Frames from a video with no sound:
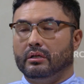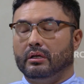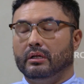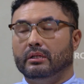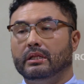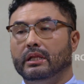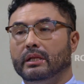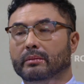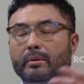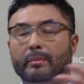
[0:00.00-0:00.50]
Kan
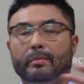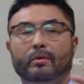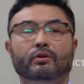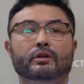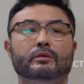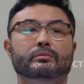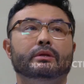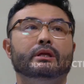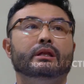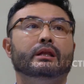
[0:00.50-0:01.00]
tadi Papa
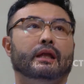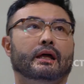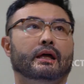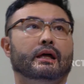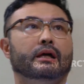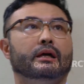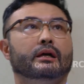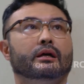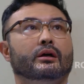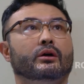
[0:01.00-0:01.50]
udah
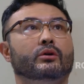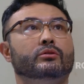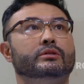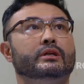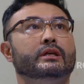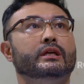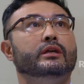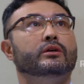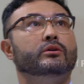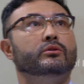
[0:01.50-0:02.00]
bilang, gak usah
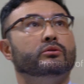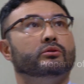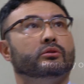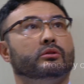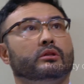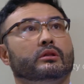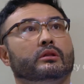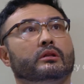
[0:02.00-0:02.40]
ikut.